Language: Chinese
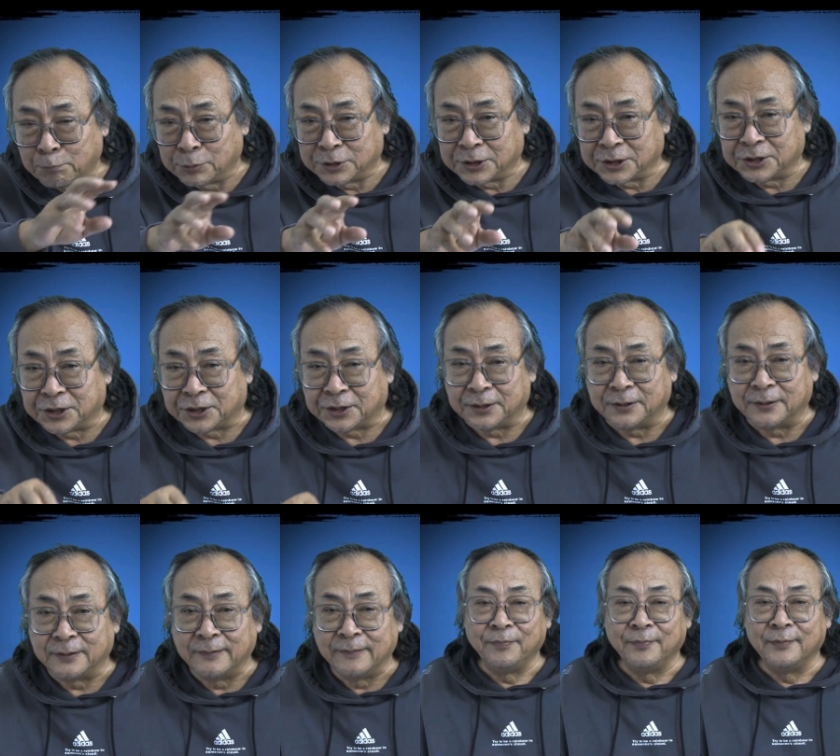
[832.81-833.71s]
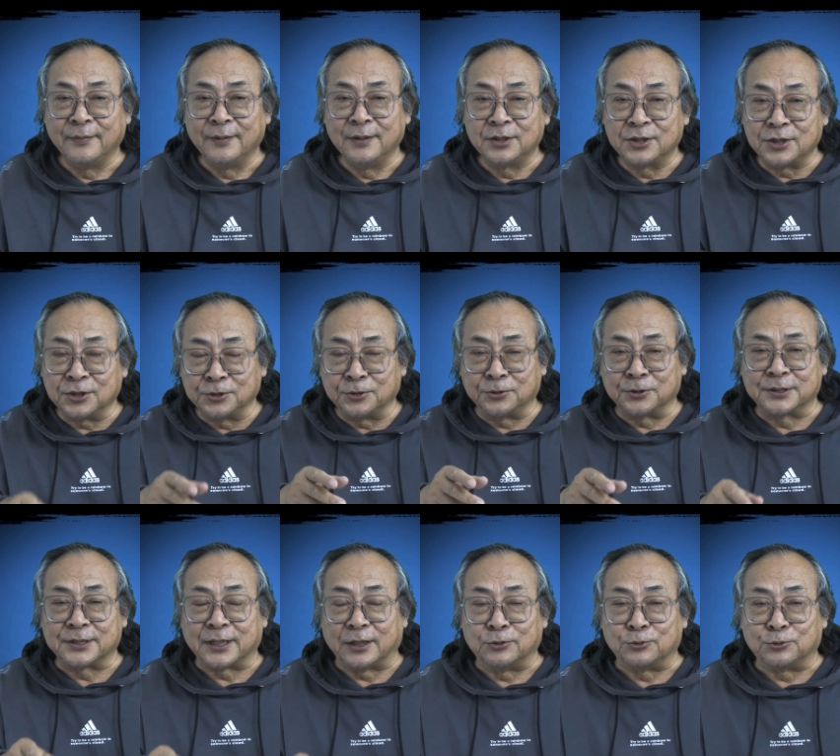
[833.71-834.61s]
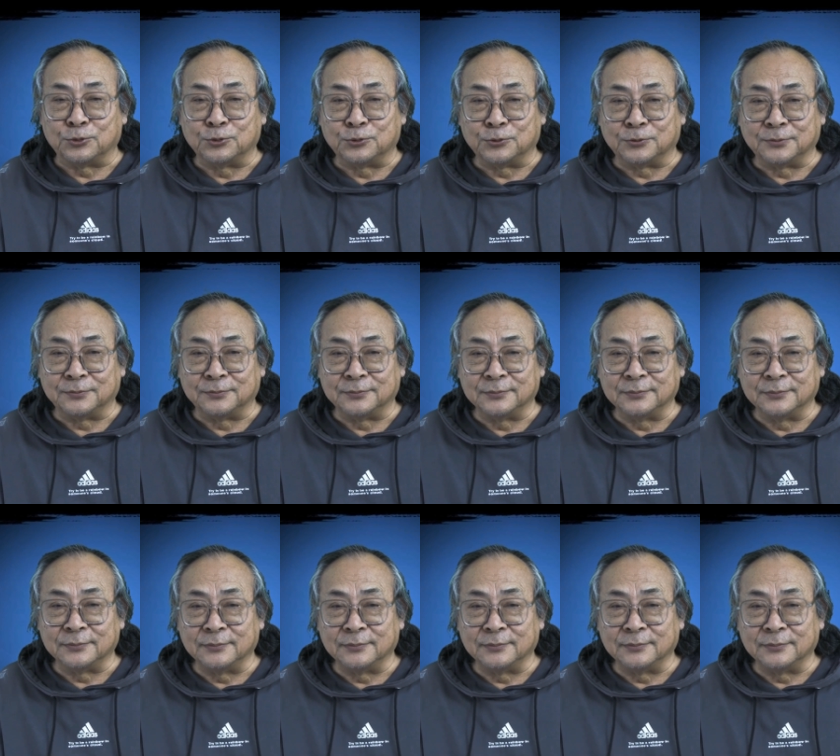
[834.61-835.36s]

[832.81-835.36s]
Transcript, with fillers: 不能提，这就是三突出。